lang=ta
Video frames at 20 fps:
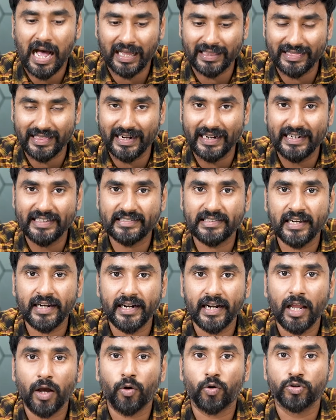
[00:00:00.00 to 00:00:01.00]
அந்த
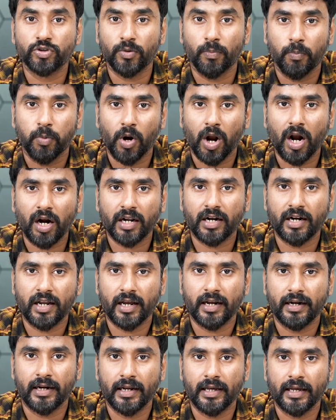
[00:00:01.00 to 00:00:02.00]
டிசைன்லாம் கொஞ்சம்
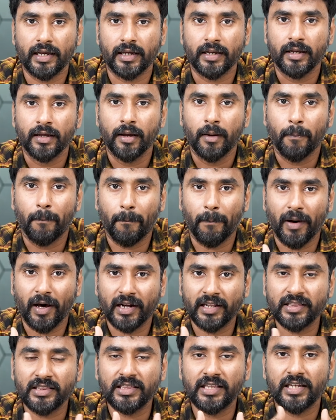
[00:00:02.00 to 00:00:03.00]
ப்ராடராக இல்லை
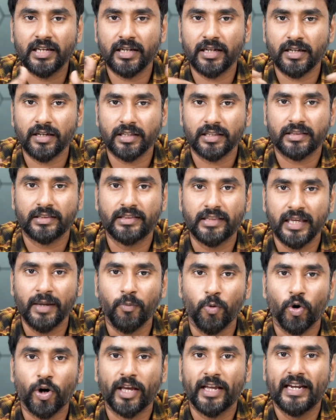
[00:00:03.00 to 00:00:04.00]
பரந்த
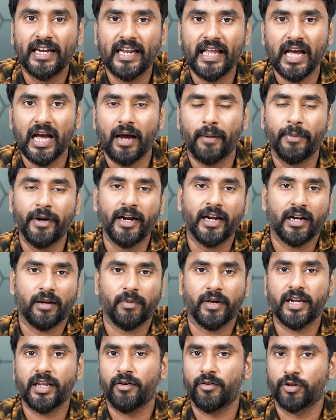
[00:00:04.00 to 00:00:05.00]
தீமோட இல்லை அப்படின்ற
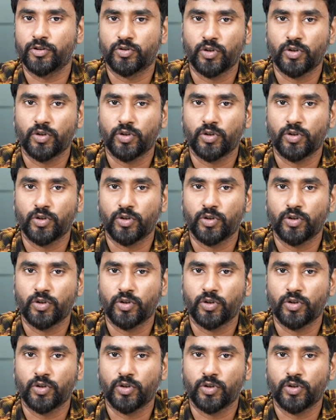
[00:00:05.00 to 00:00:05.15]
மாதிரி அவங்க